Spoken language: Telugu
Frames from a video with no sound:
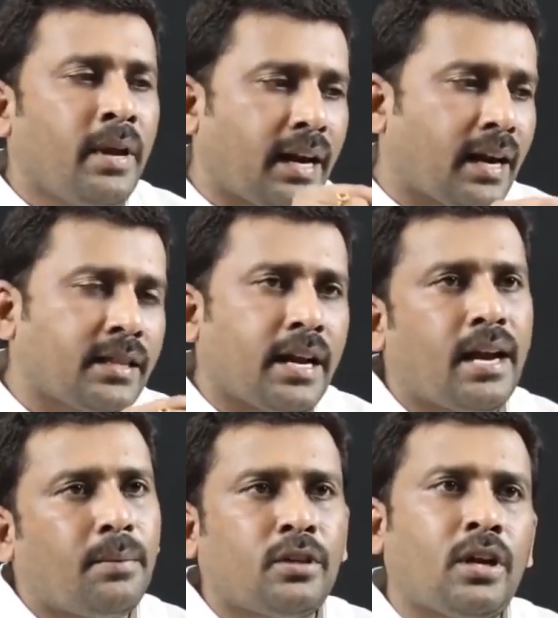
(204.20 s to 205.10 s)
మీరు ఇక్కడ
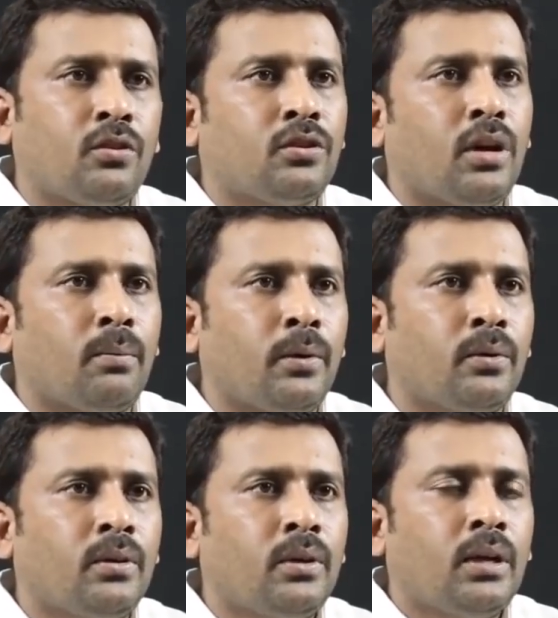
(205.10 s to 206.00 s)
దర్యాప్తు
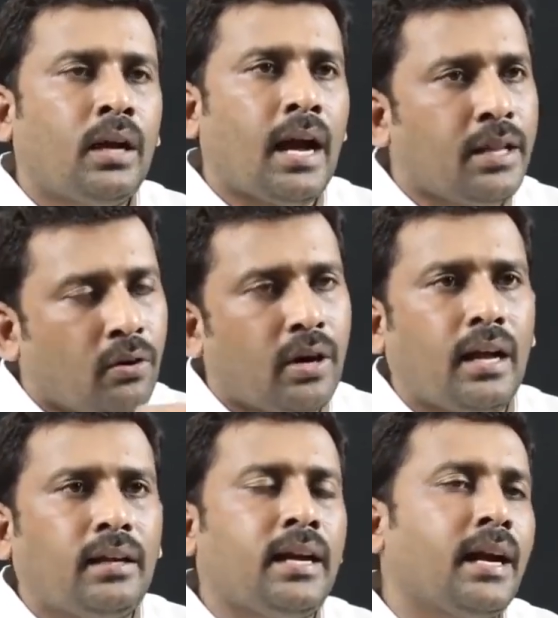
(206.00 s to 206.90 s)
జరుగుతున్నప్పుడు అది
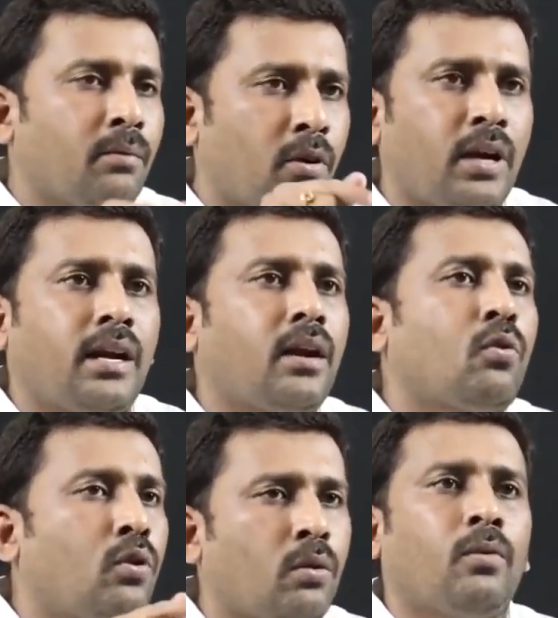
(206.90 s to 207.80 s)
కూడా జగన్మోహన్ రెడ్డి
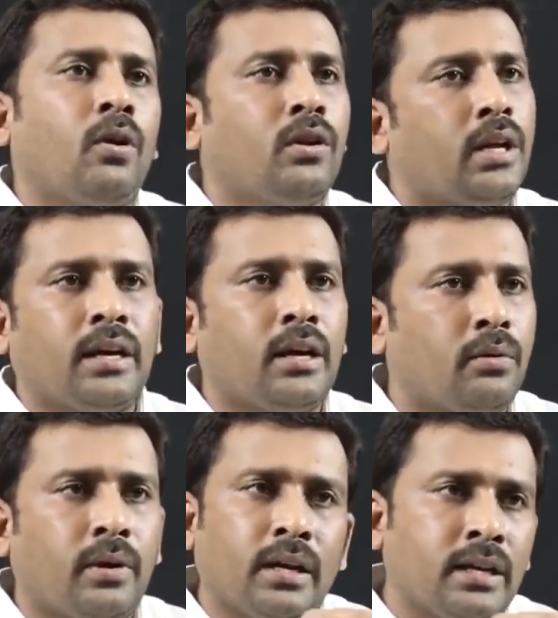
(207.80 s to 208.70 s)
గారి కుటుంబంలో
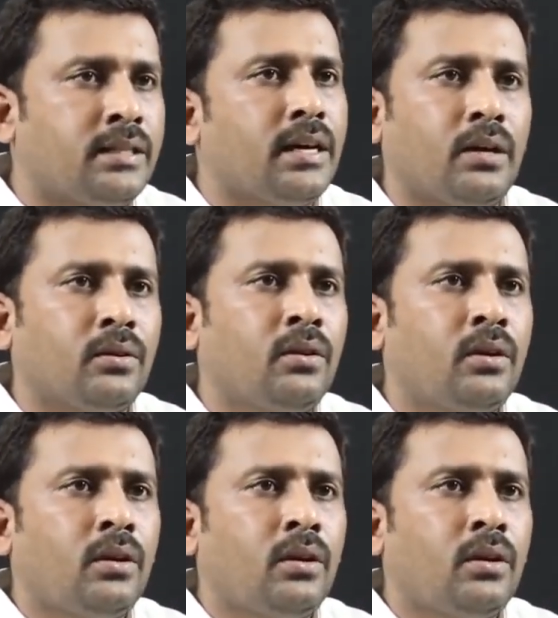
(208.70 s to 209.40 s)
జరిగినటువంటి ఇన్సిడెంట్